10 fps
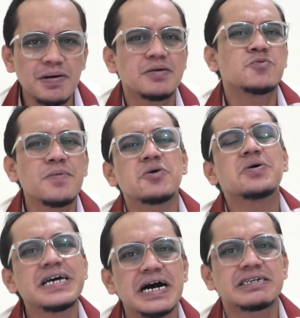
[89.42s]
अब उम्र
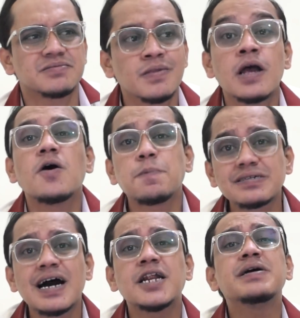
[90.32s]
होगी यार और प्लस
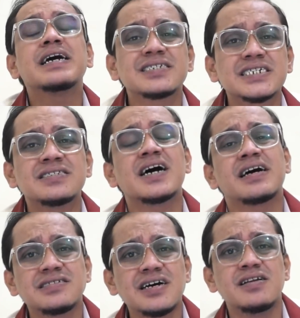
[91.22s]
गाने भी कैसे कैसे आ रहे
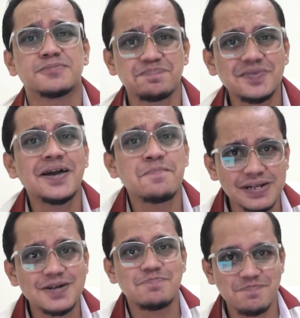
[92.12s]
हैं आजकल
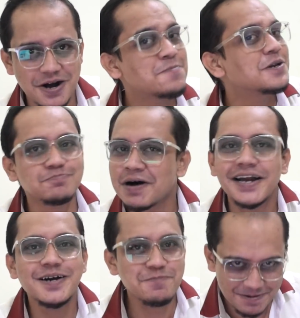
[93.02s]
मतलब अपने भाई
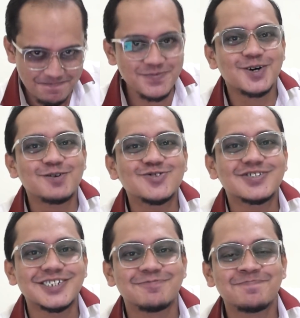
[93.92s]
नहीं अपना सौरभ
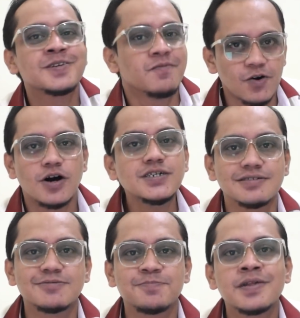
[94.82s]
जोशी ब्लॉग
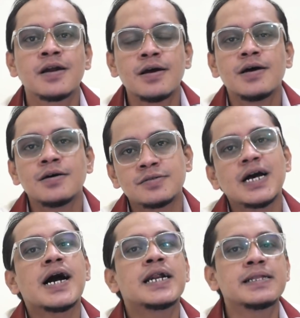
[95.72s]

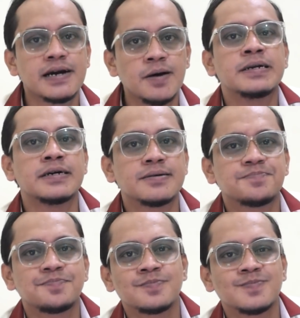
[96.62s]
उसका गाना देखा मैंने
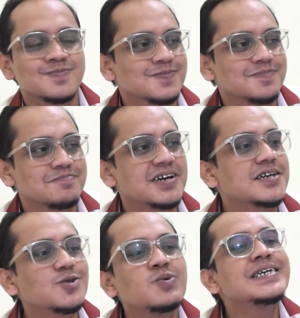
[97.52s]
मैं
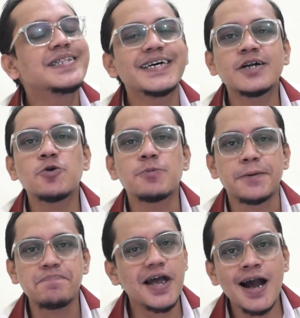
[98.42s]
क्यों ही देख रहा हूँ
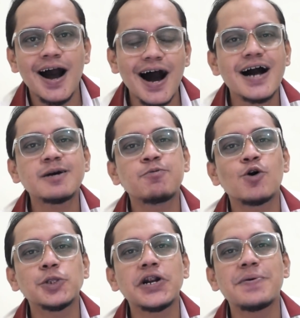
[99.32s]
मैं आके
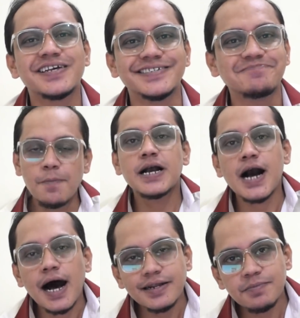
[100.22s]
फोड़ दो ना मेरी अबे
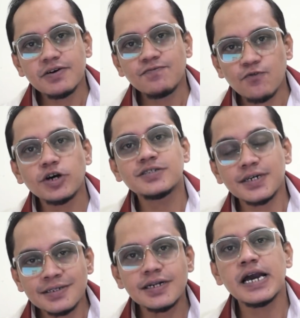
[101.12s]
गाने में वॉइस
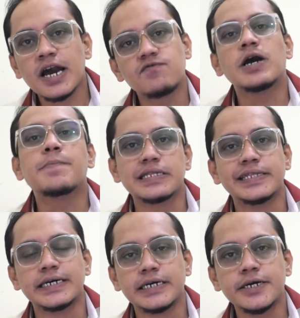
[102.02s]
इतनी हैवी है
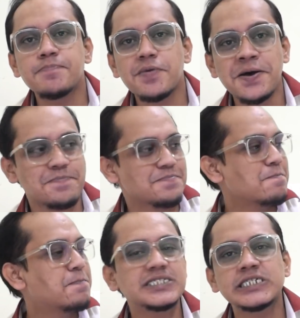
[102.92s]
बंदे की
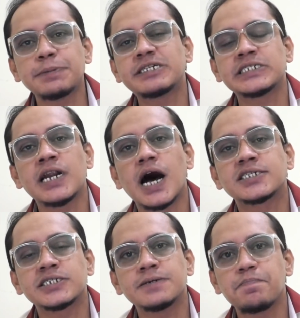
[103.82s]
बच्चे बच्चे
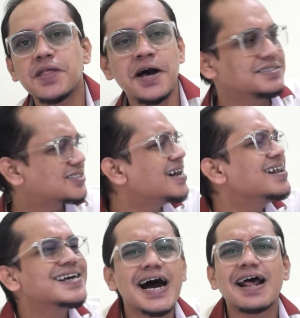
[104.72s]
नाच रहे हैं
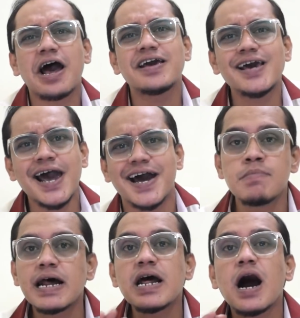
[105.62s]
चल क्या रहा है ये
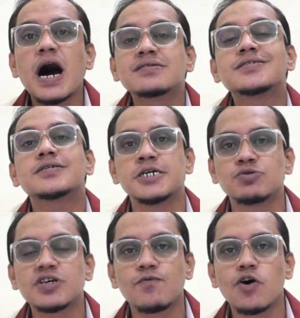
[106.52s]
मैंने आज तक नहीं
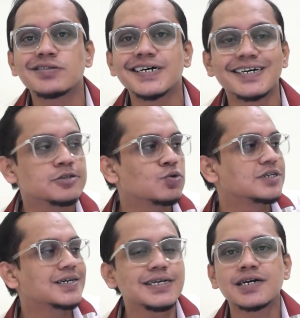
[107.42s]
उसकी ब्लॉग देख के
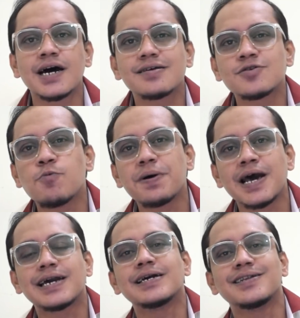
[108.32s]
सोचा कि अठारह से ऊपर
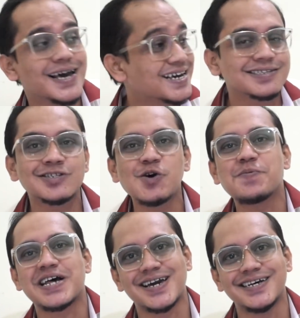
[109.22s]
है कि नहीं है इक्कीस से
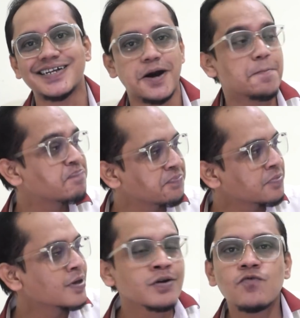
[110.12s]
ऊपर है कि नहीं है
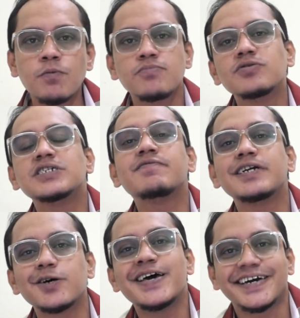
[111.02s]
वो म्यूजिक
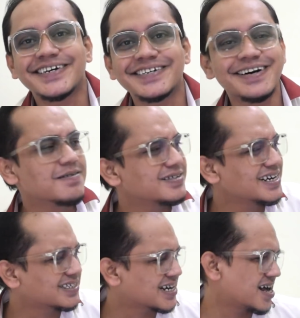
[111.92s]
वीडियो देख के ना
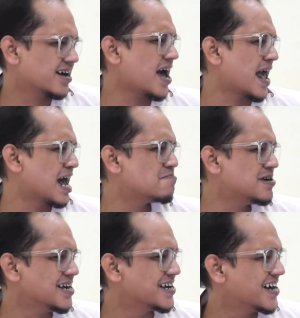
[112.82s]
ये अठारह का है
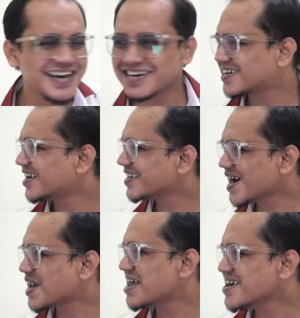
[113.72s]
भी कर
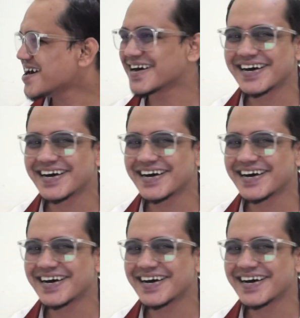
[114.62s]
क्या रहा है